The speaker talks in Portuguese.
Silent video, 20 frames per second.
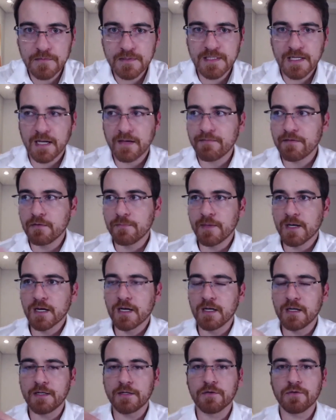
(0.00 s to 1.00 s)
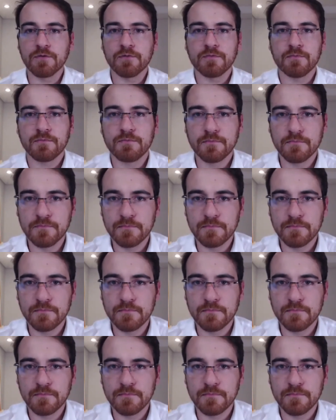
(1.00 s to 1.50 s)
Você leva no mecânico.